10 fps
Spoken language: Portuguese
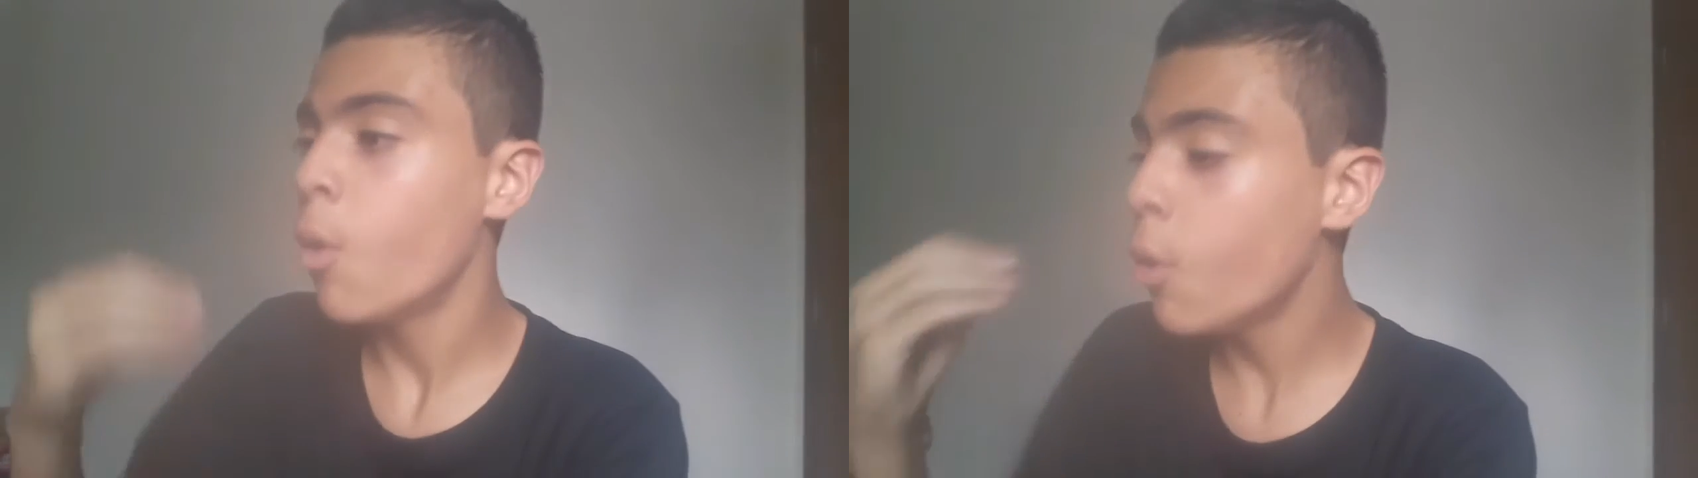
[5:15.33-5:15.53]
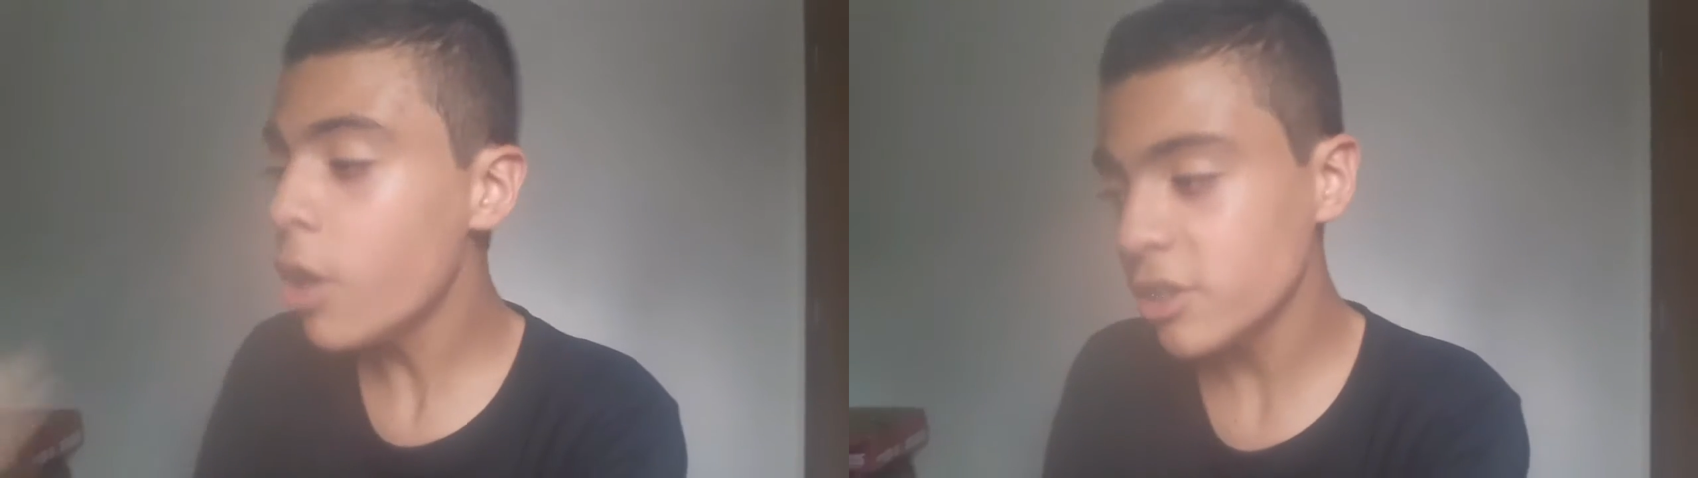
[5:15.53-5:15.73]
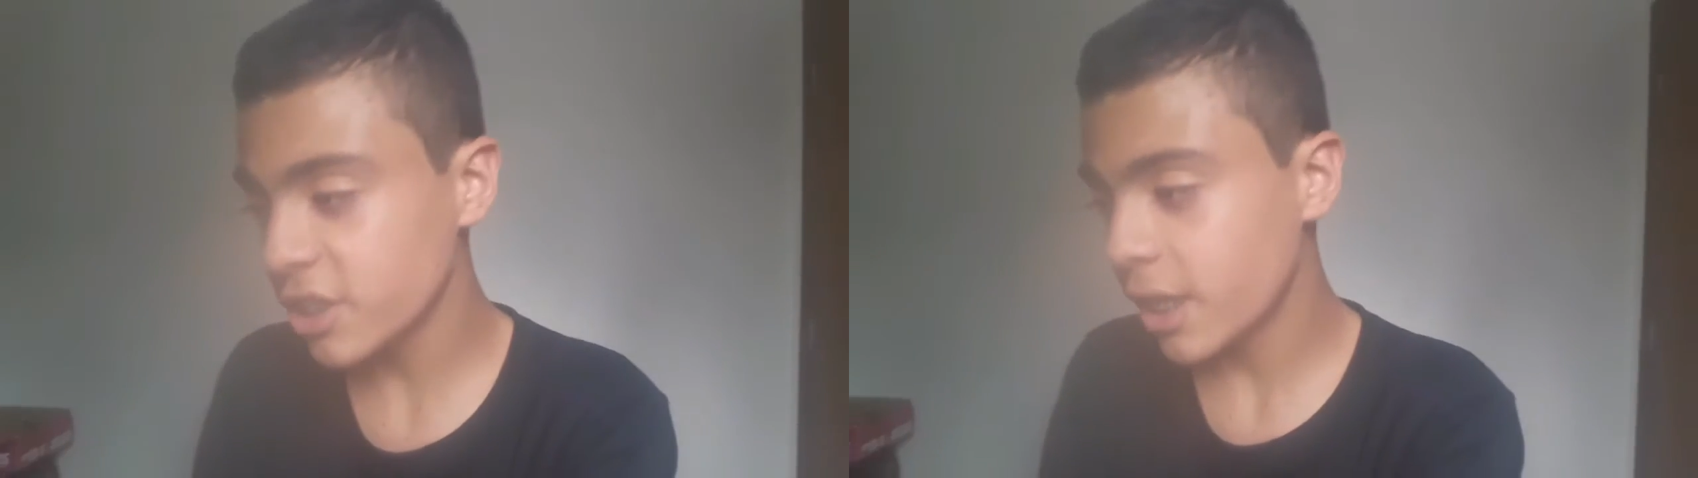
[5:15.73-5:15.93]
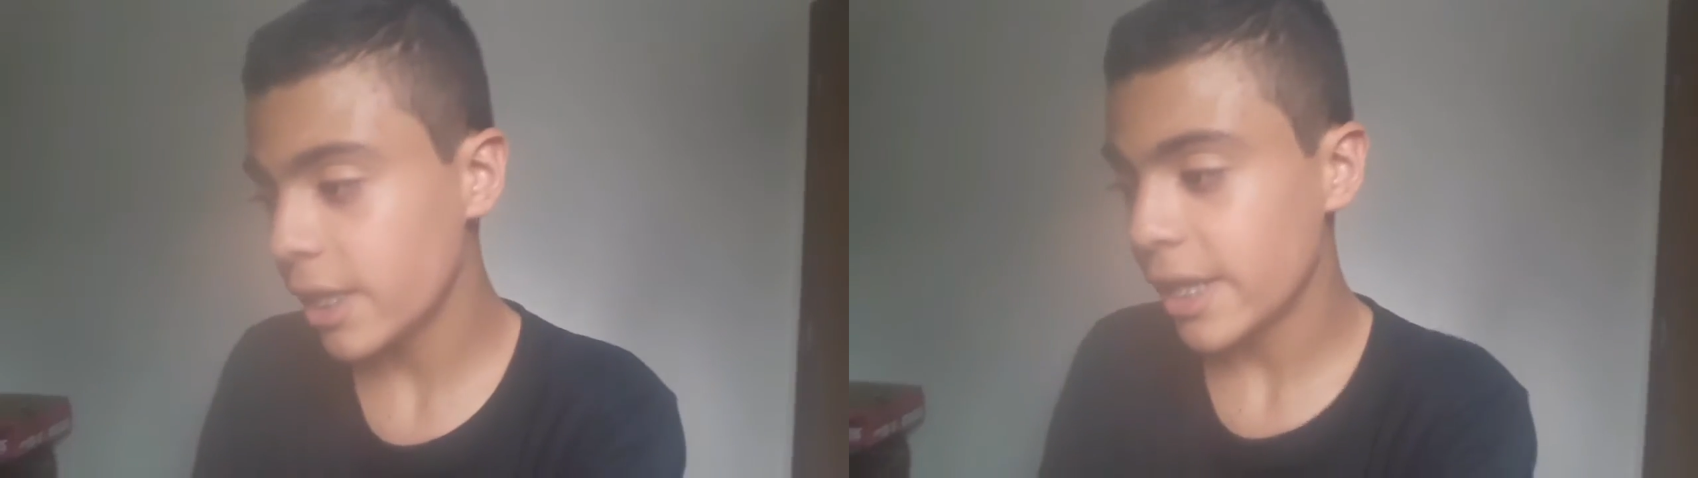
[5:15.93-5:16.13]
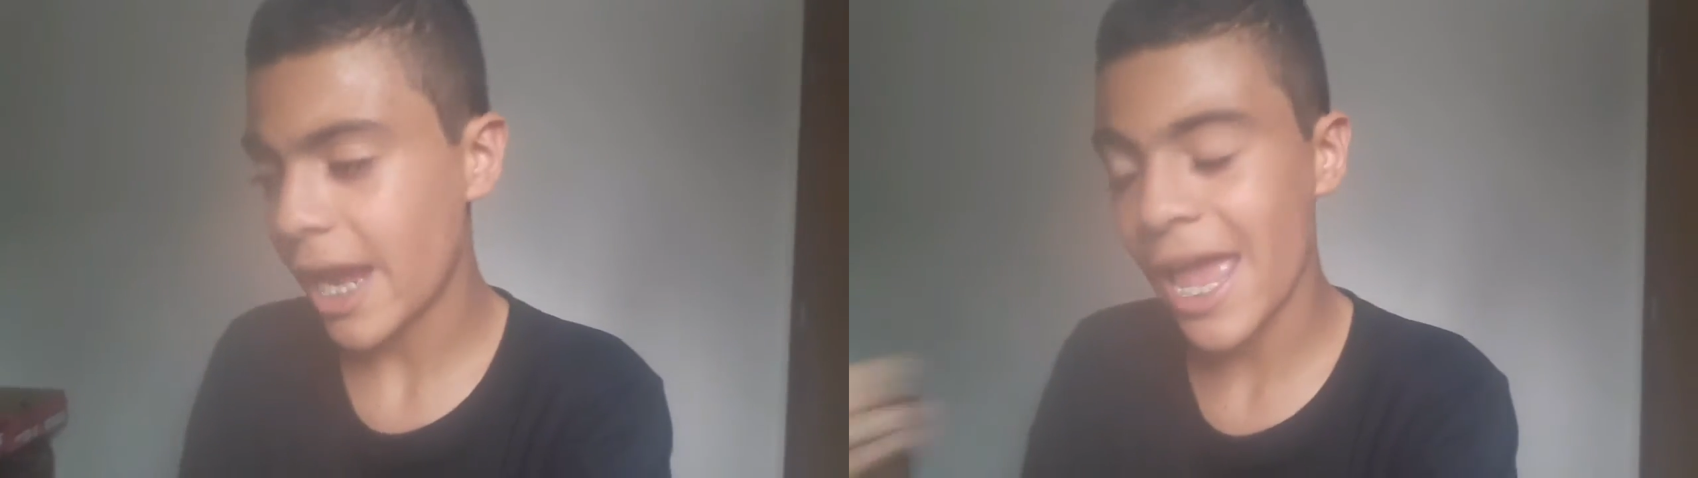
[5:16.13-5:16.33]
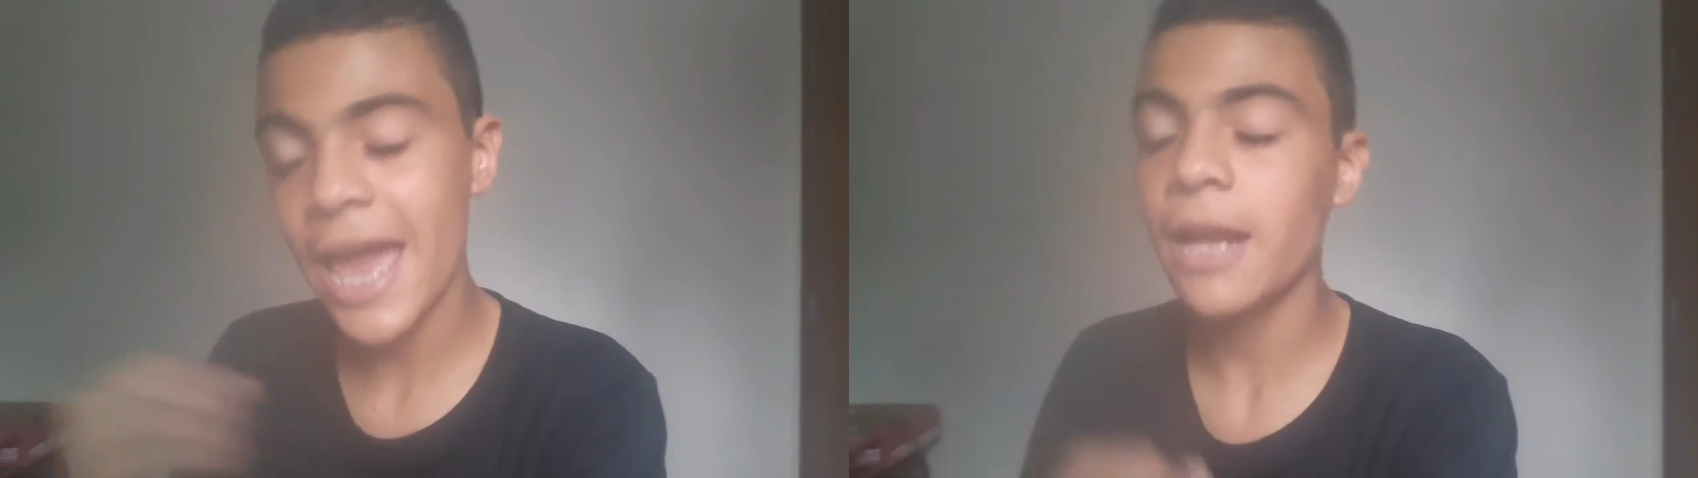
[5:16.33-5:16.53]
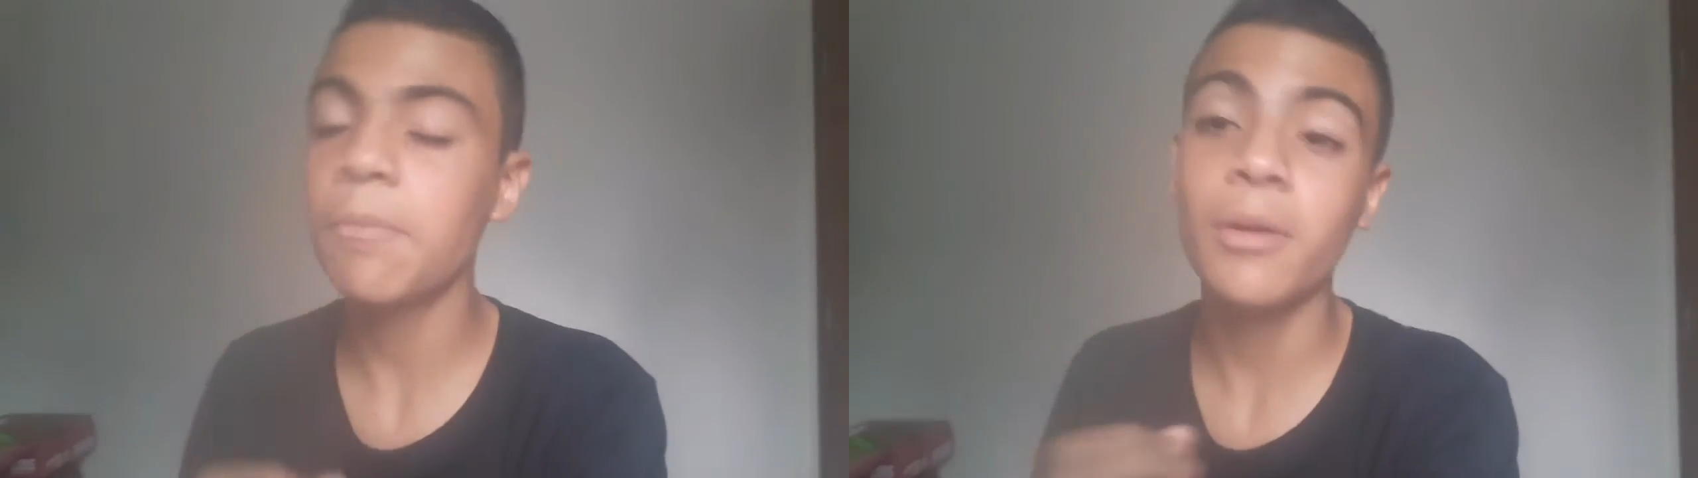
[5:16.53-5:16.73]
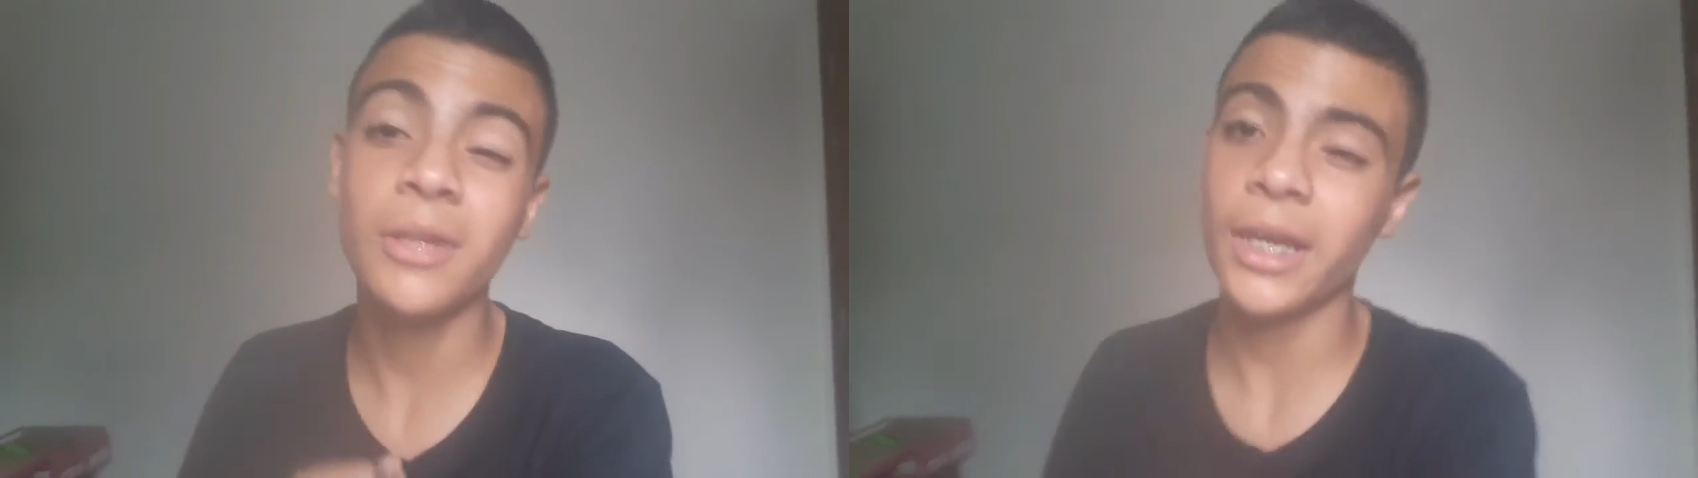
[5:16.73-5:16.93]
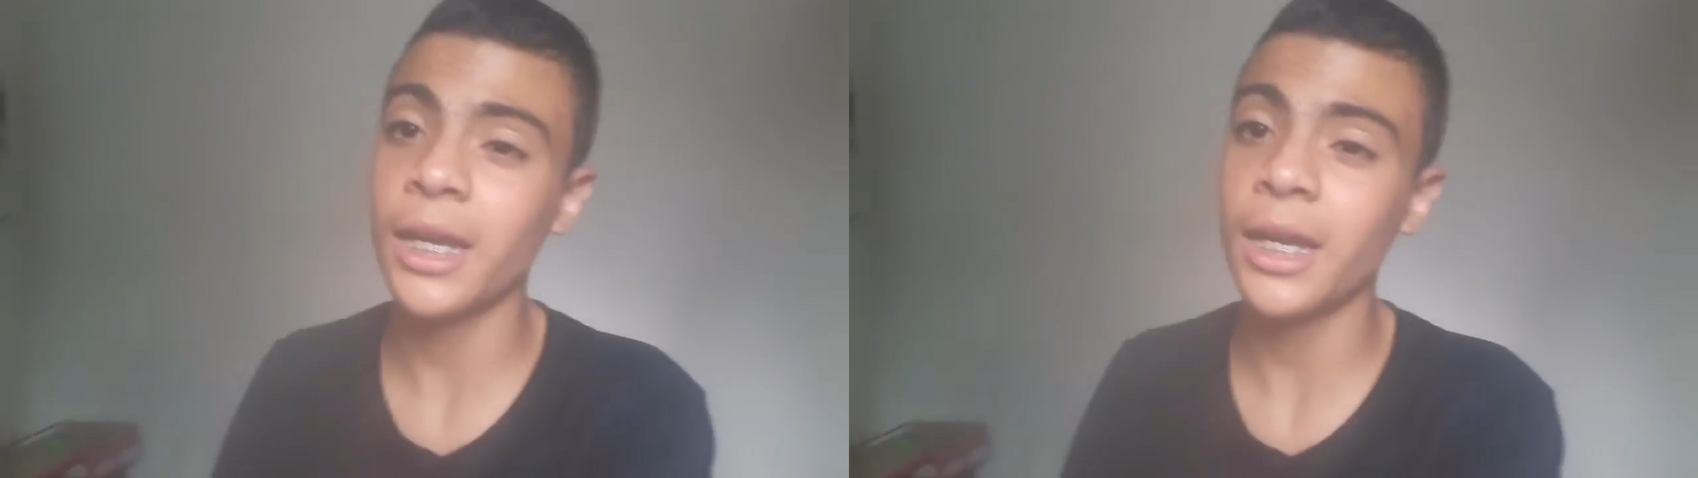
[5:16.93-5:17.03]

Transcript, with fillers: Hoje, galera, era pra eu ter